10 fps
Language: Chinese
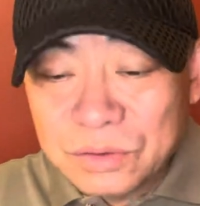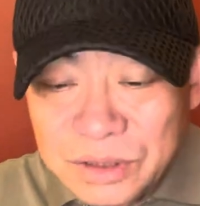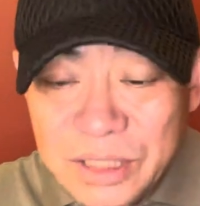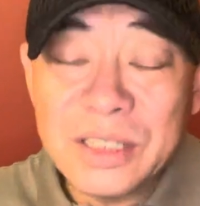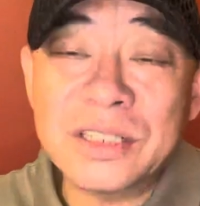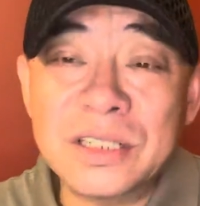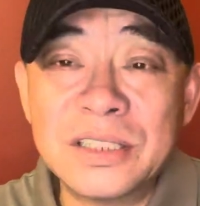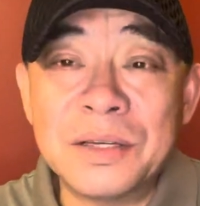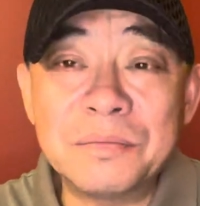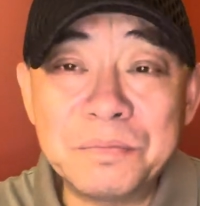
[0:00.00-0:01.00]
共第一时
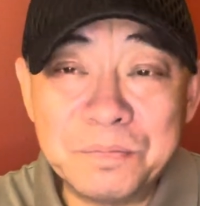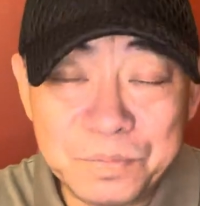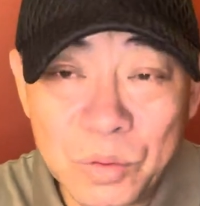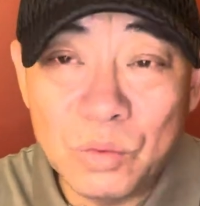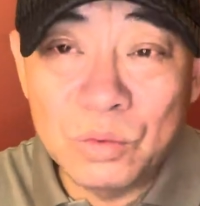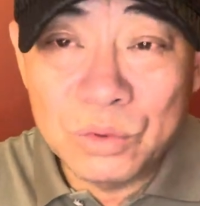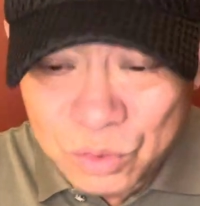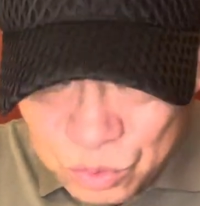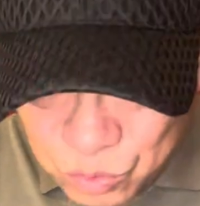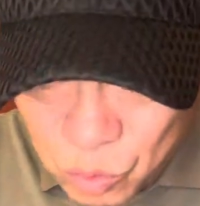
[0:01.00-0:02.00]
间布
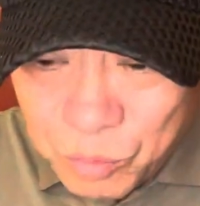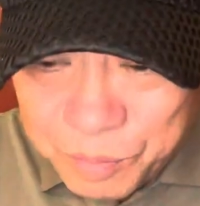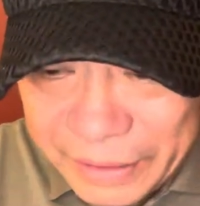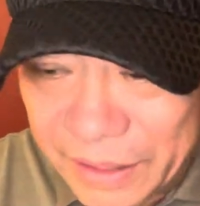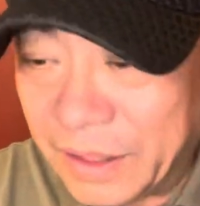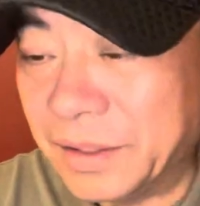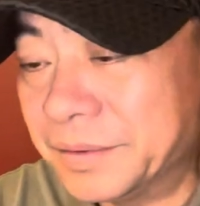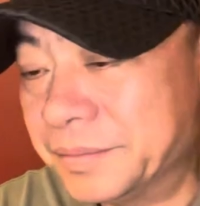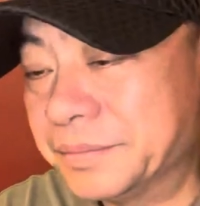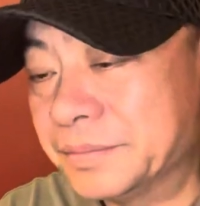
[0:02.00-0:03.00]
局东北，
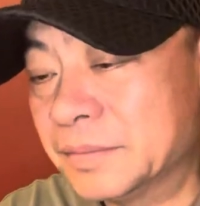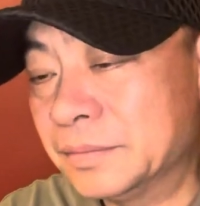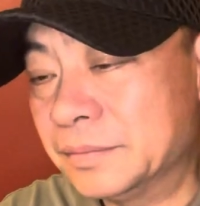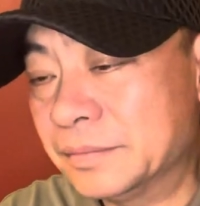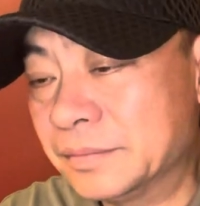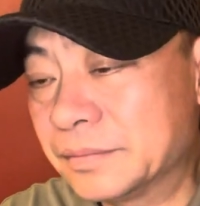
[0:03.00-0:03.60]
嗯，